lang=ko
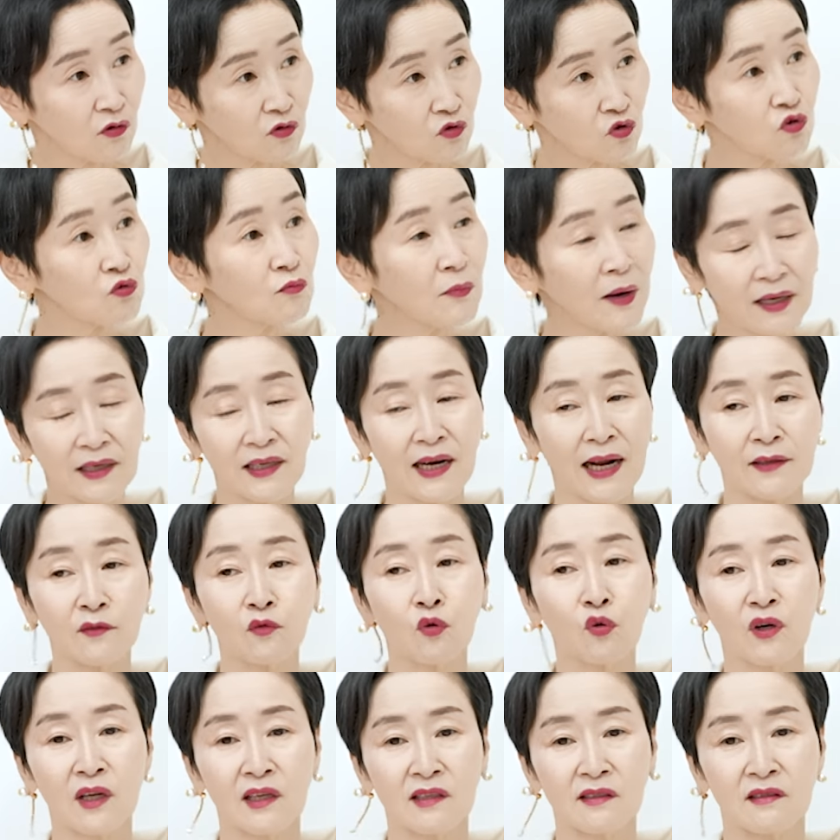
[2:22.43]
예. 중반을 안
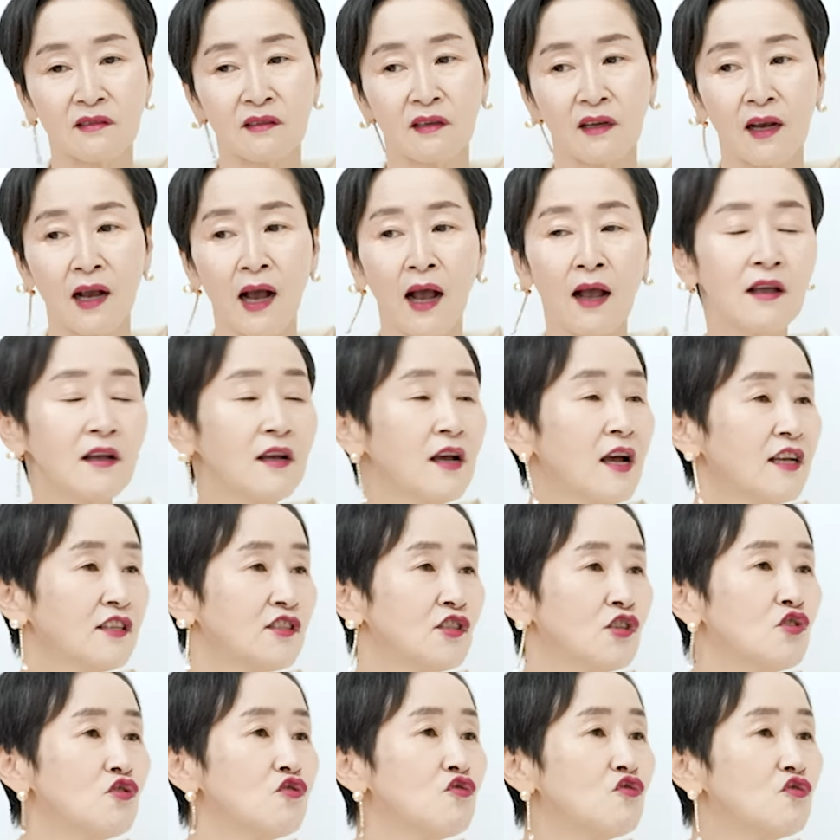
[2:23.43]
돌았으니까
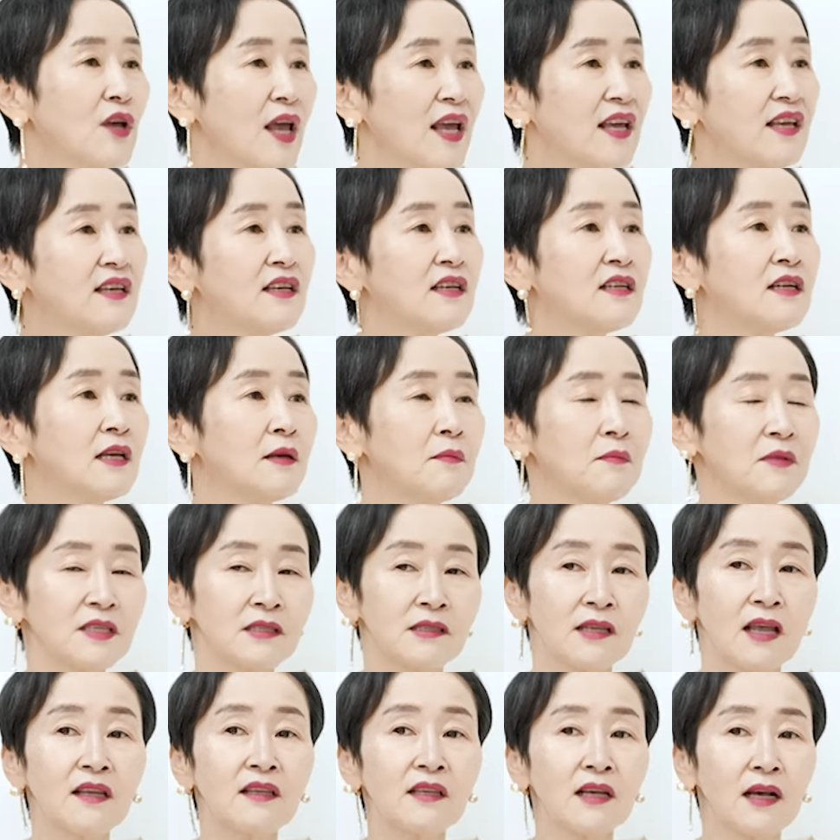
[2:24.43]
친윤계 입김이
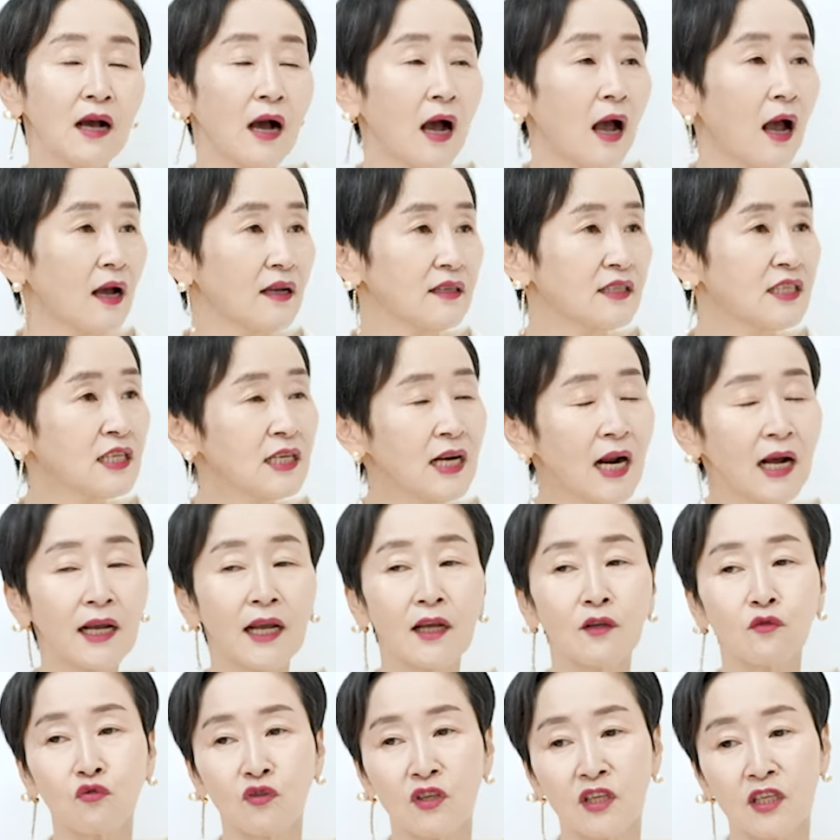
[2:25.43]
세니까
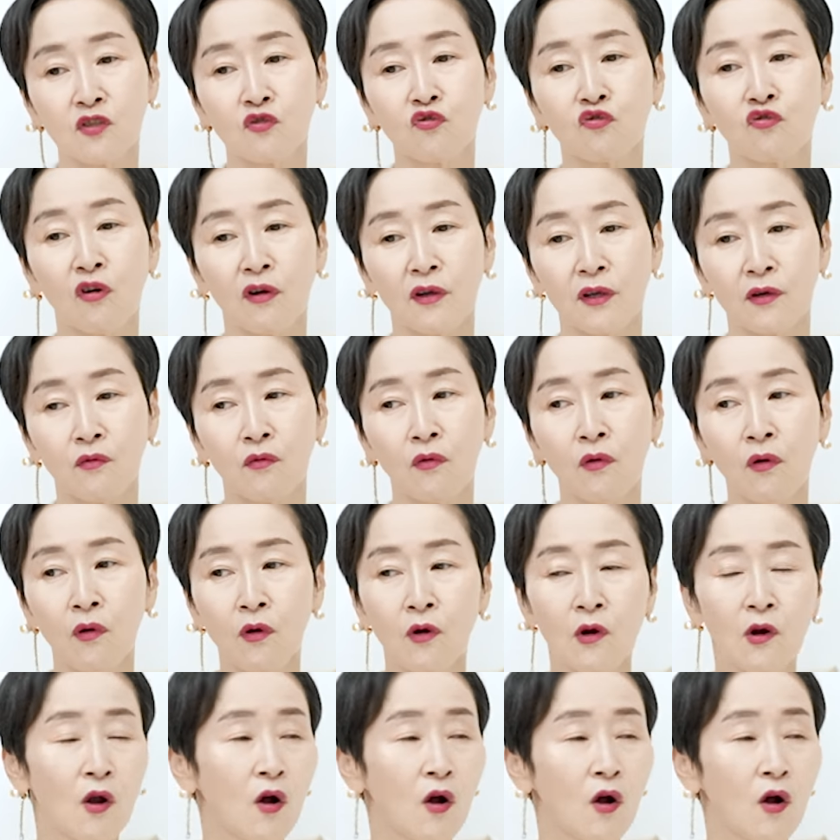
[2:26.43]
친한계도 기죽어 있고